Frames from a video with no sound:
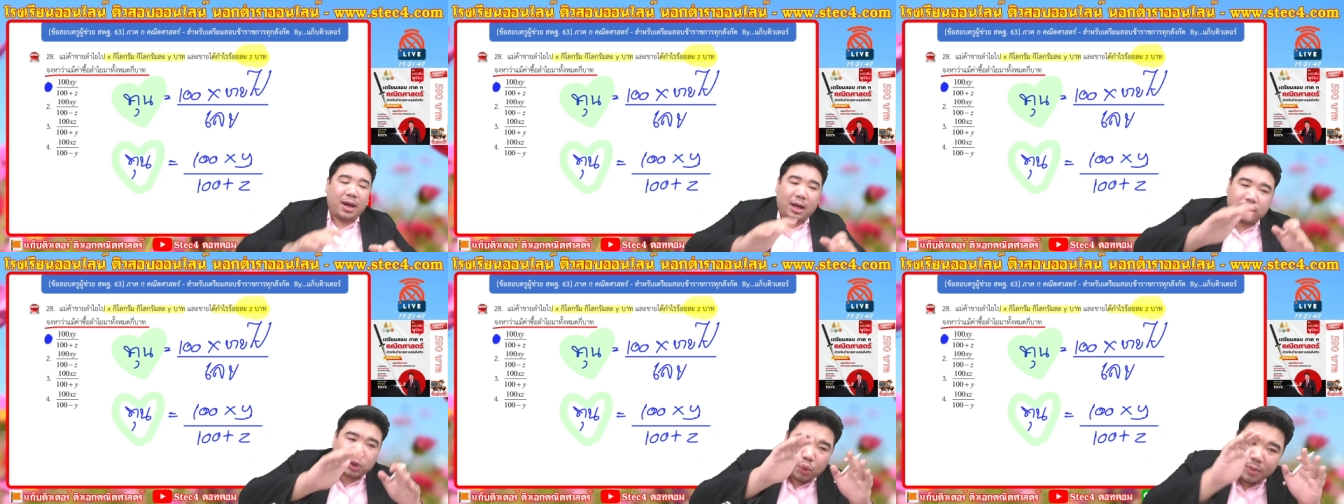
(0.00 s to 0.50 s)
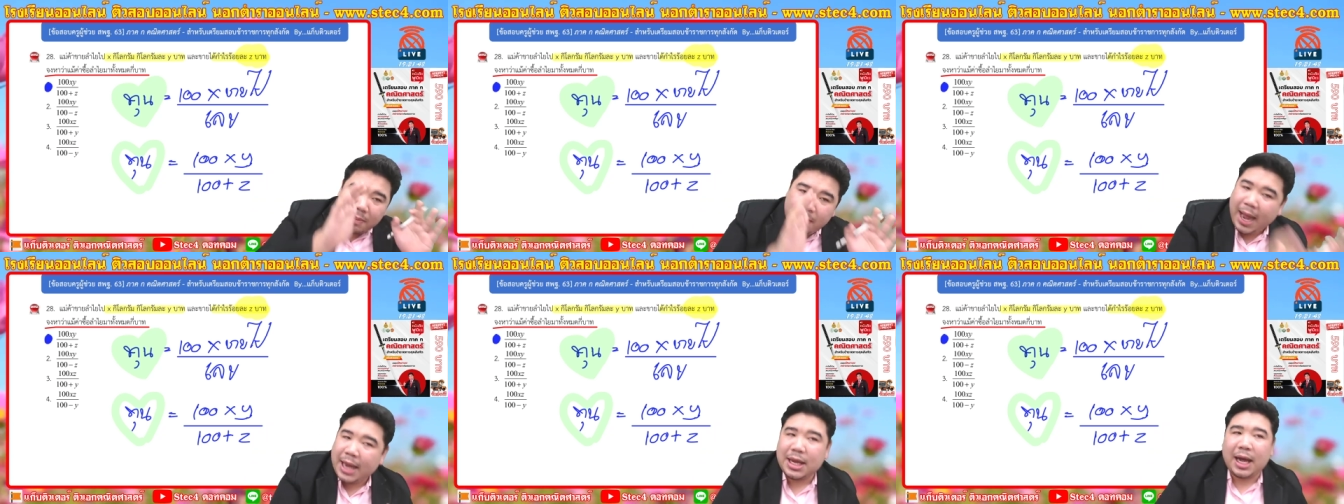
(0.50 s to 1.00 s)
สูตรมัน
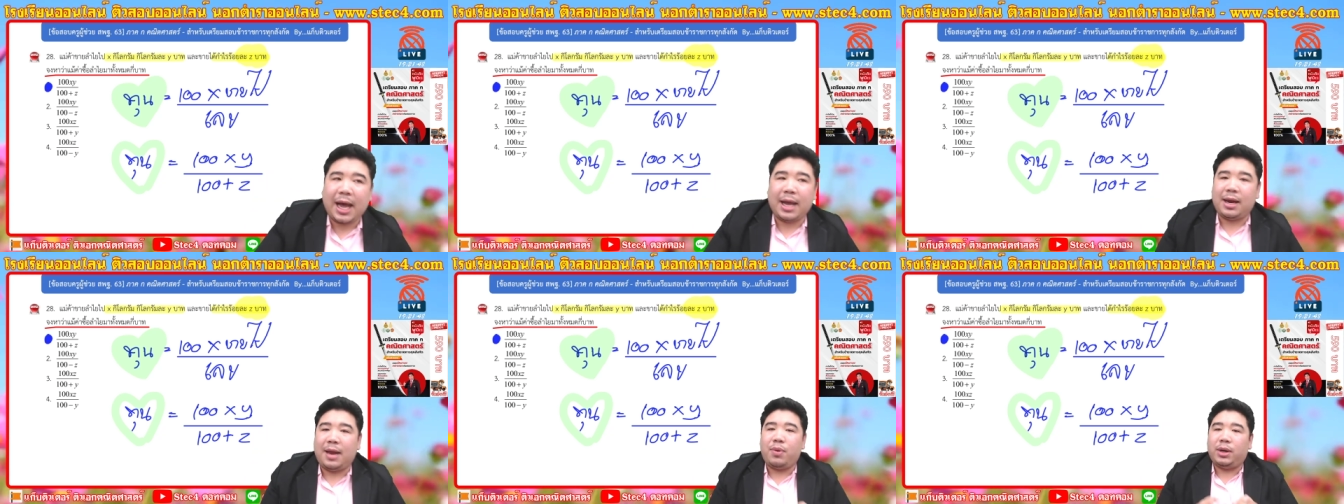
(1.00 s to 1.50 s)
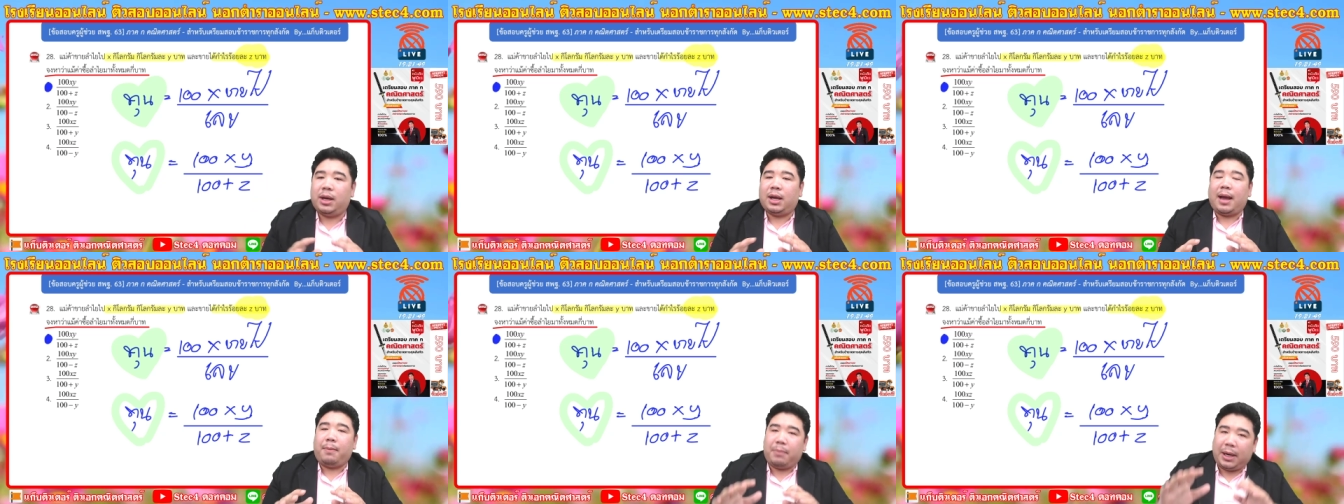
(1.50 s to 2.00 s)
มายังไงอะไรพวกนี้นะ
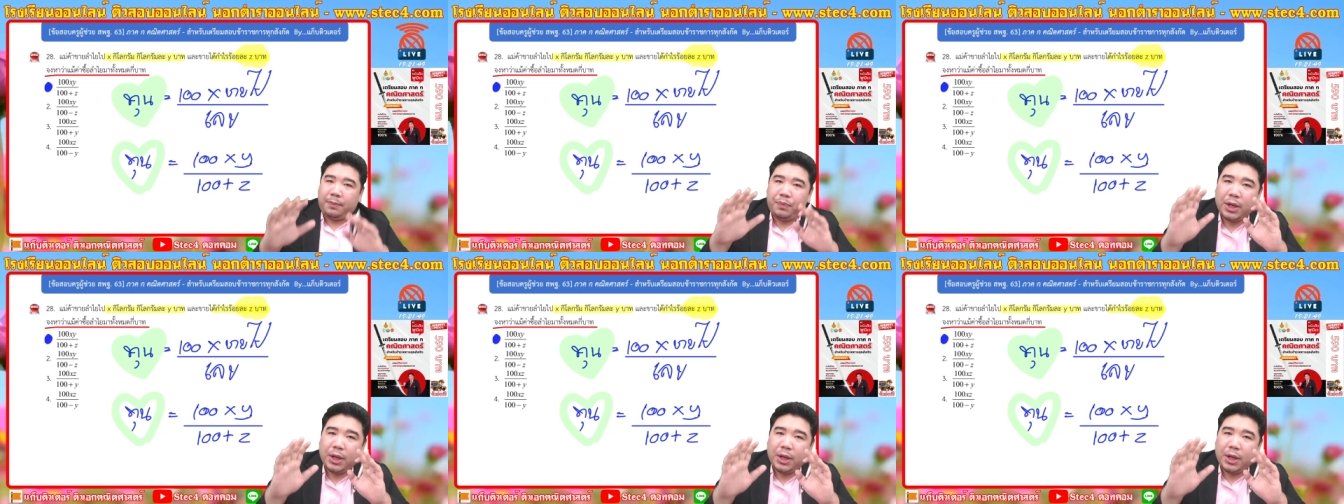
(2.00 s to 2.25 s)
ครับมัน